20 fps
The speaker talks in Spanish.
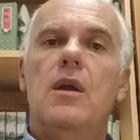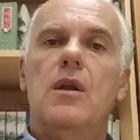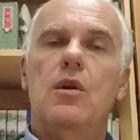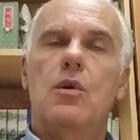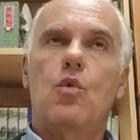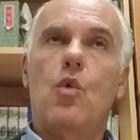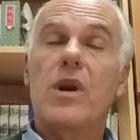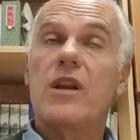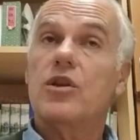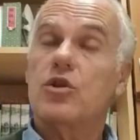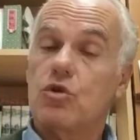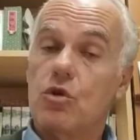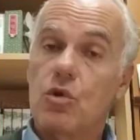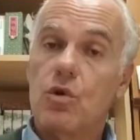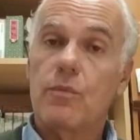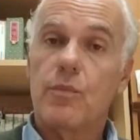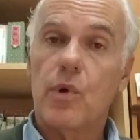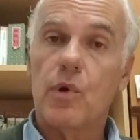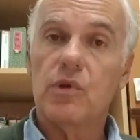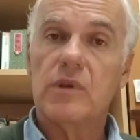¿Cuáles
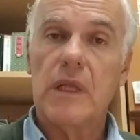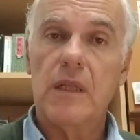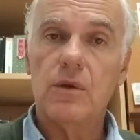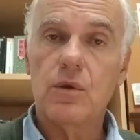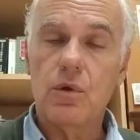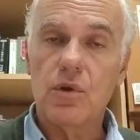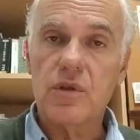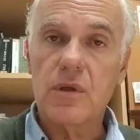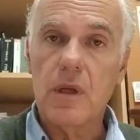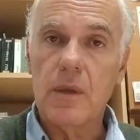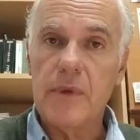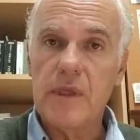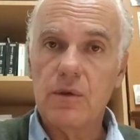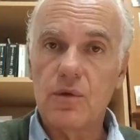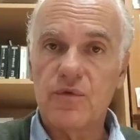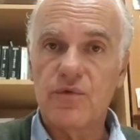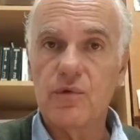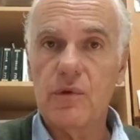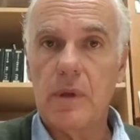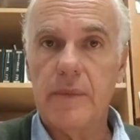son, por lo tanto, los
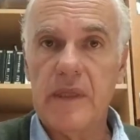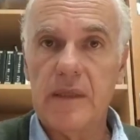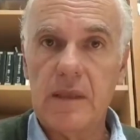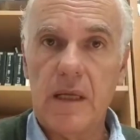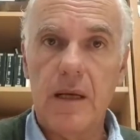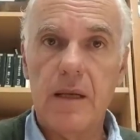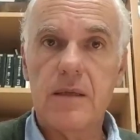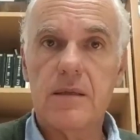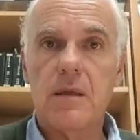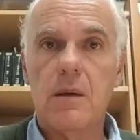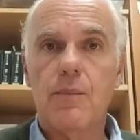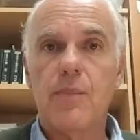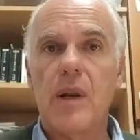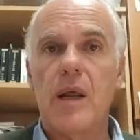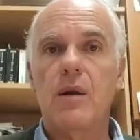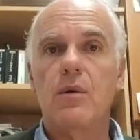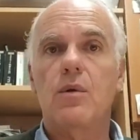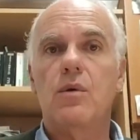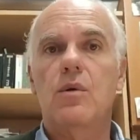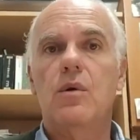elementos fundamentales del
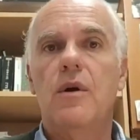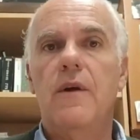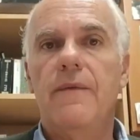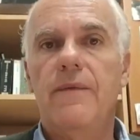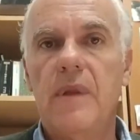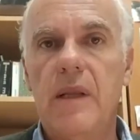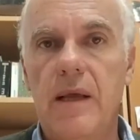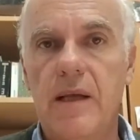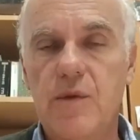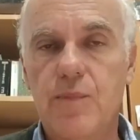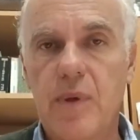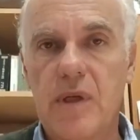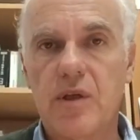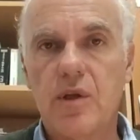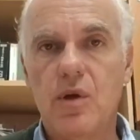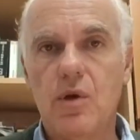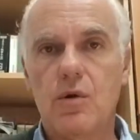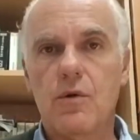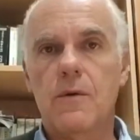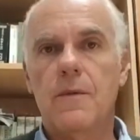plano de la
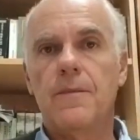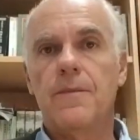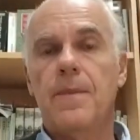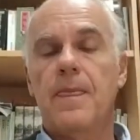expresión?